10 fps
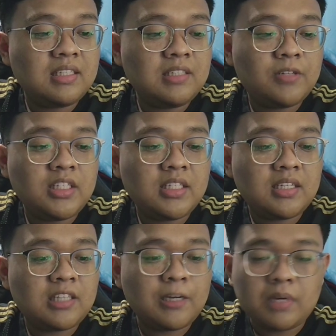dulu aja,
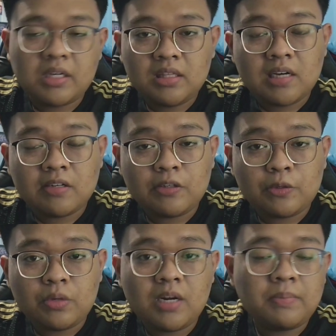sayang banget di akun
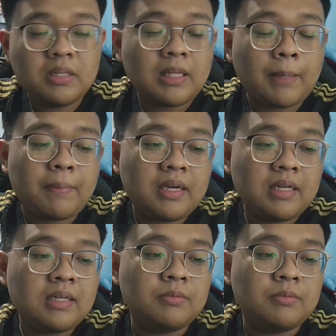kedua dapat TP ya.